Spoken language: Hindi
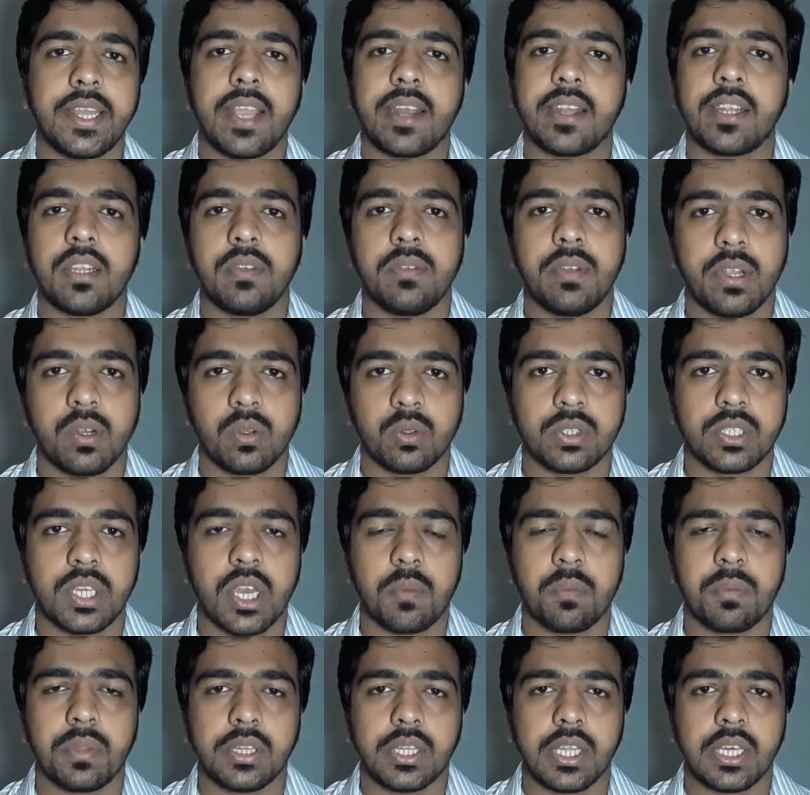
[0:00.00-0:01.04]
डीएक्टिवेट होती
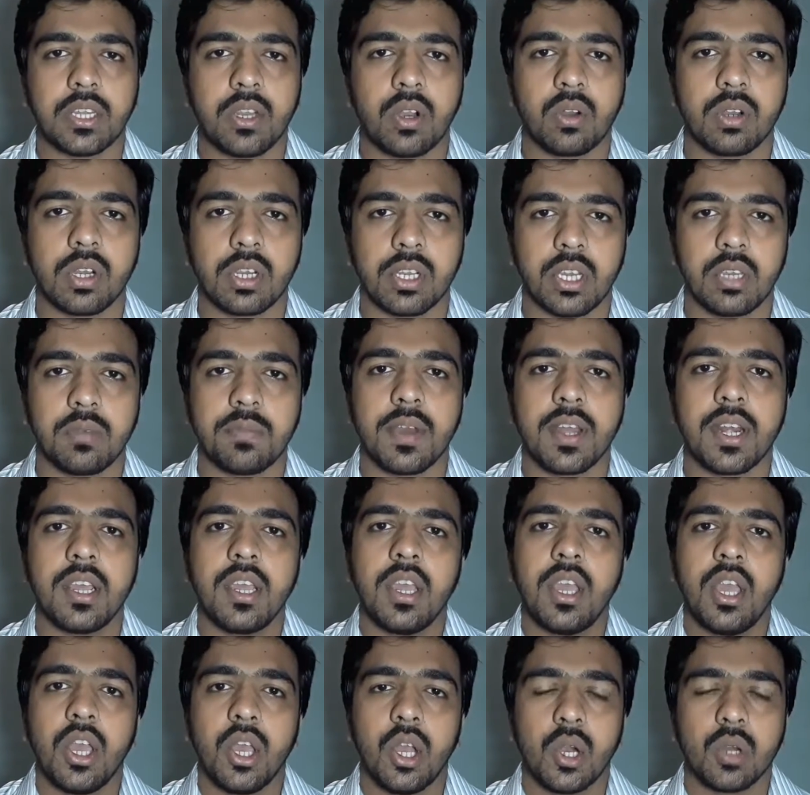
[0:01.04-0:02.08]
हैं आपने देखा होगा कई बार
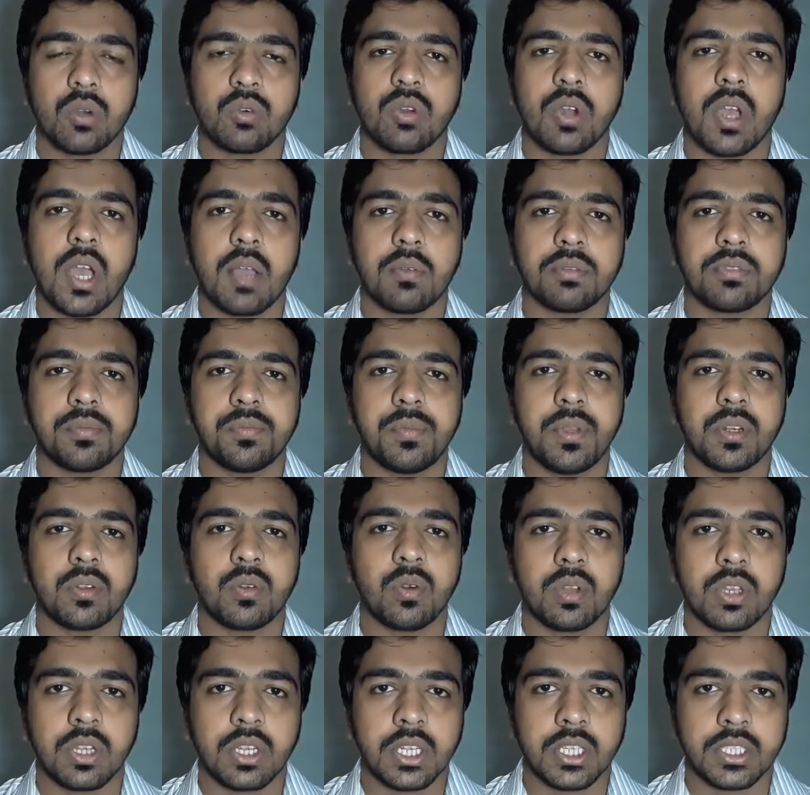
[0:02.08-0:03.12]
और वो ऐप्स
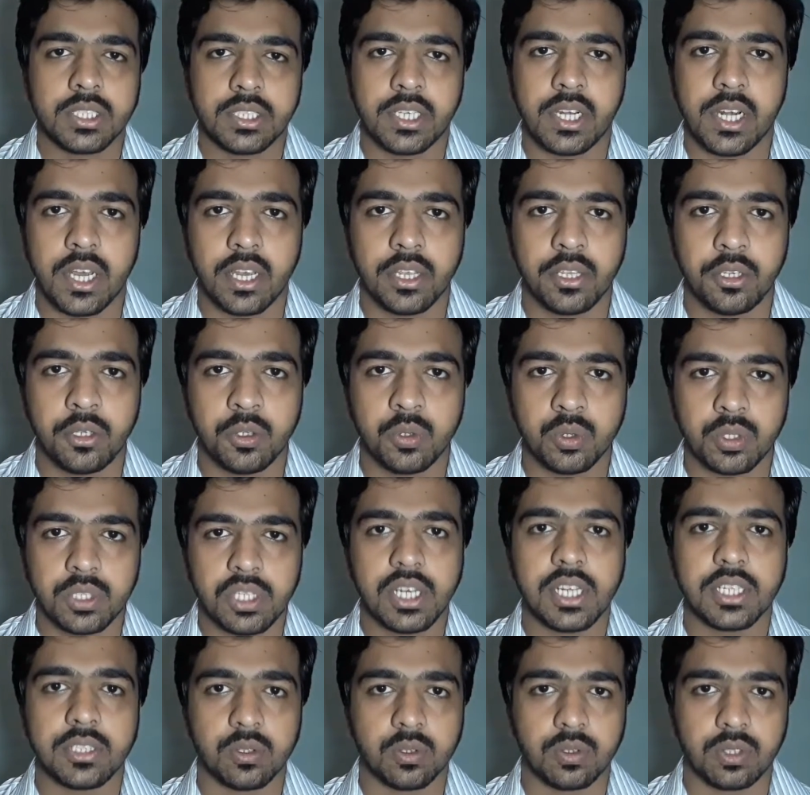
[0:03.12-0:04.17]
बिल्कुल कचरा
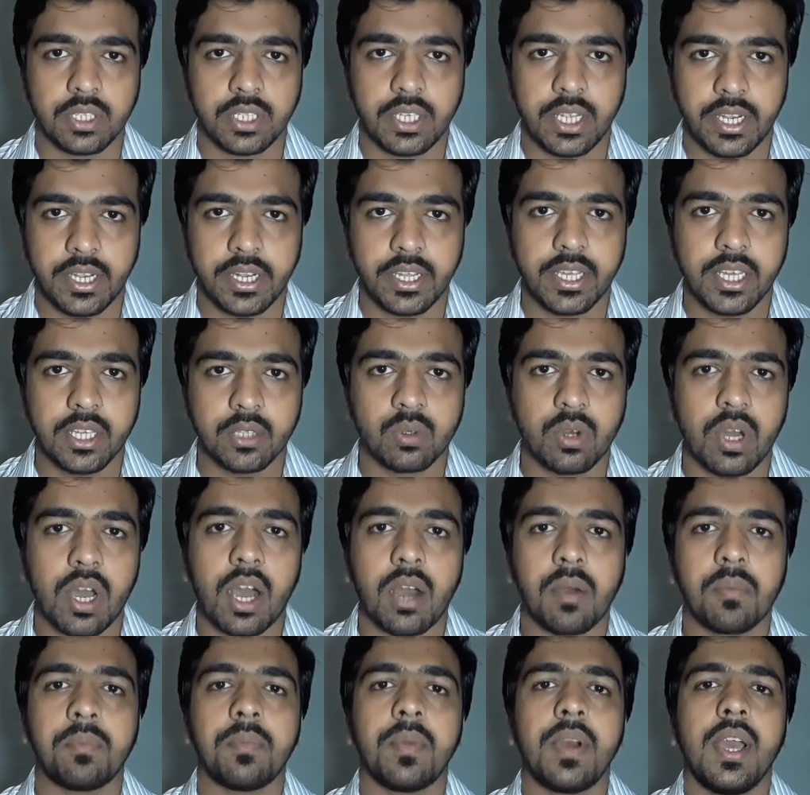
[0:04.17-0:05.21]
यूजलेस होती हैं ठीक है तो
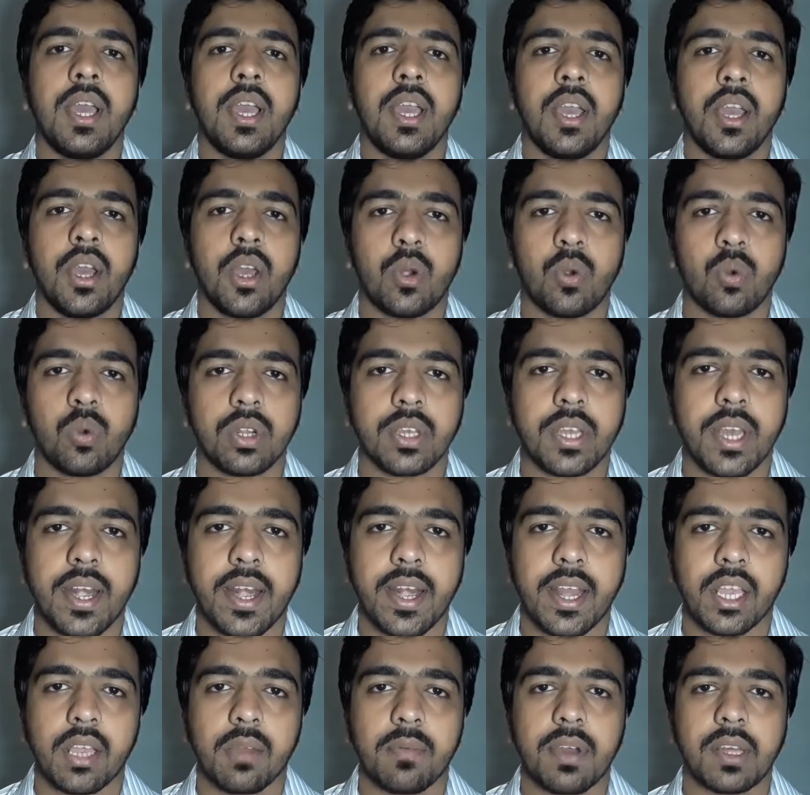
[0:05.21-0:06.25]
आप रूट
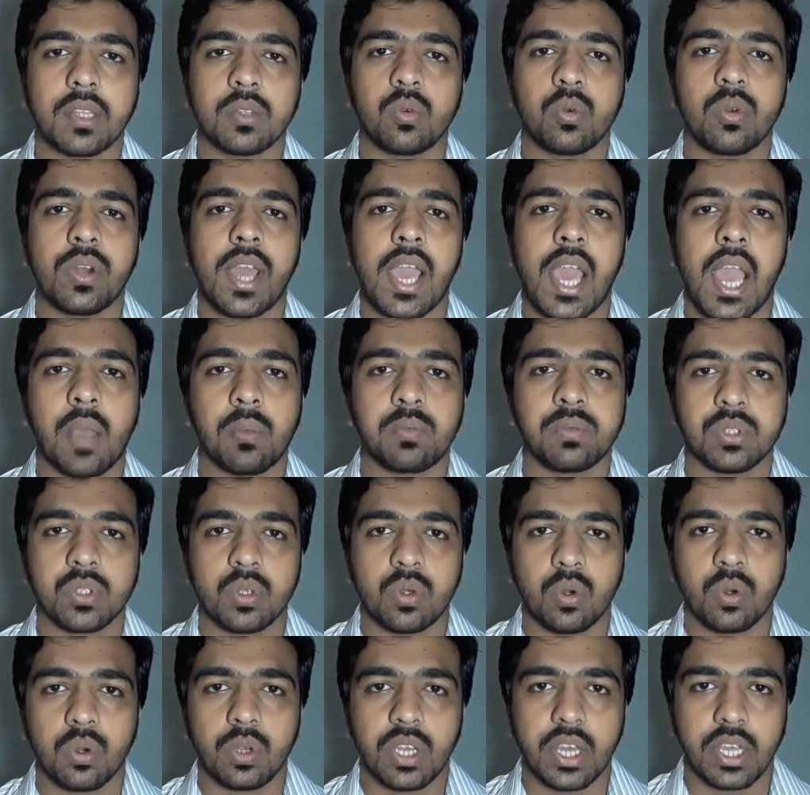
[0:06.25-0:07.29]
करने के बाद उन ऐप्स
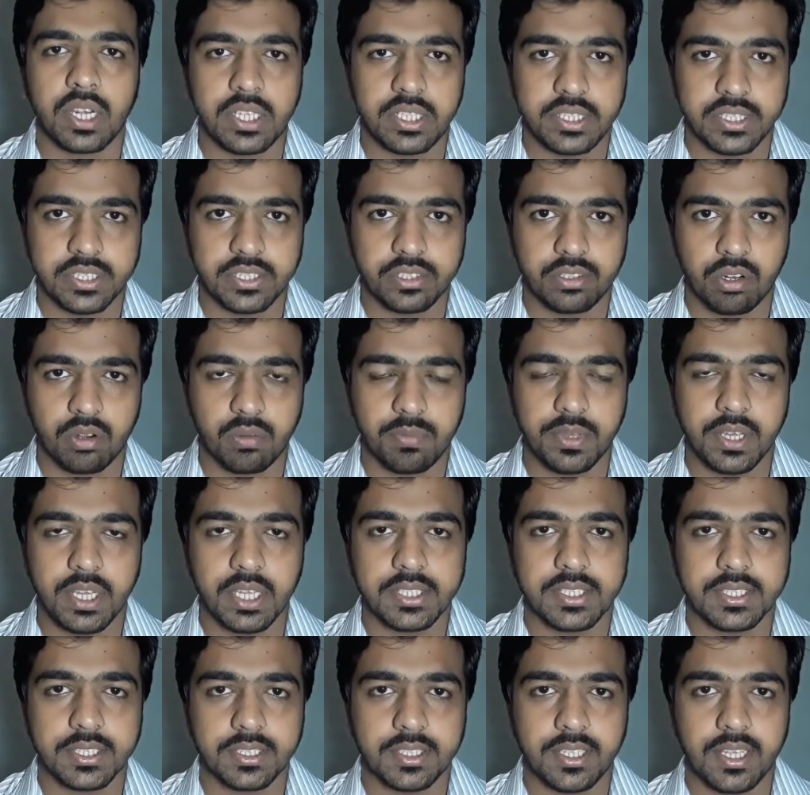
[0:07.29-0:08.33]
को अनइंस्टॉल भी
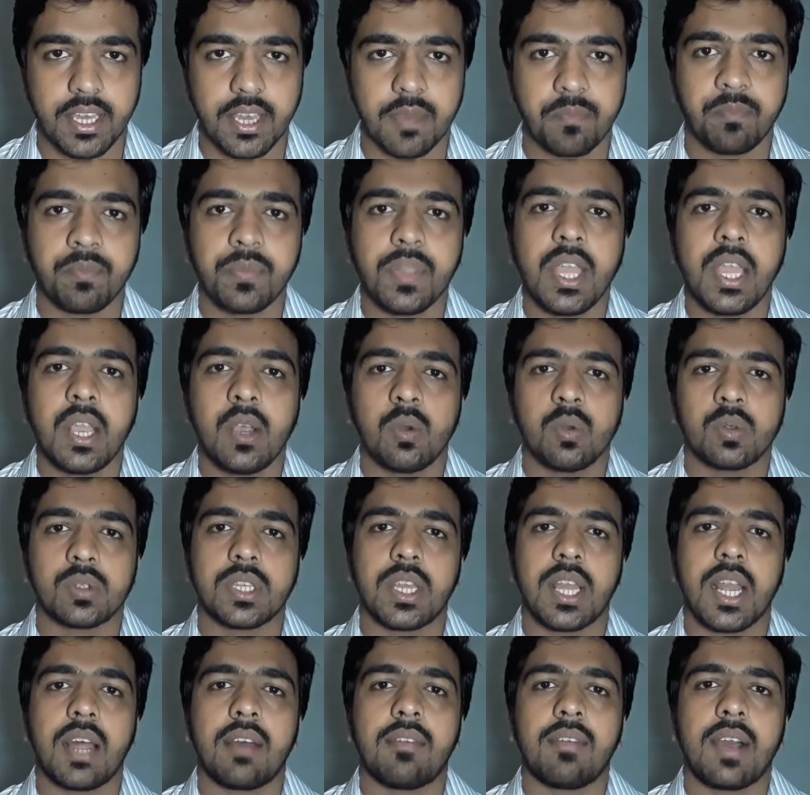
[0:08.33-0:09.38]
कर सकते हैं
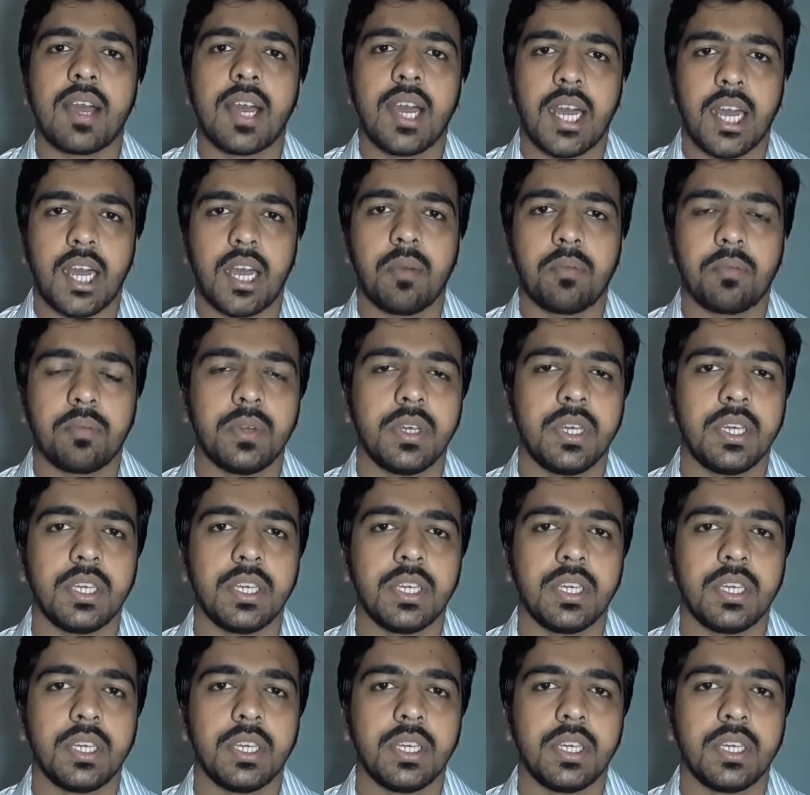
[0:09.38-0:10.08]
उसके अलावा आप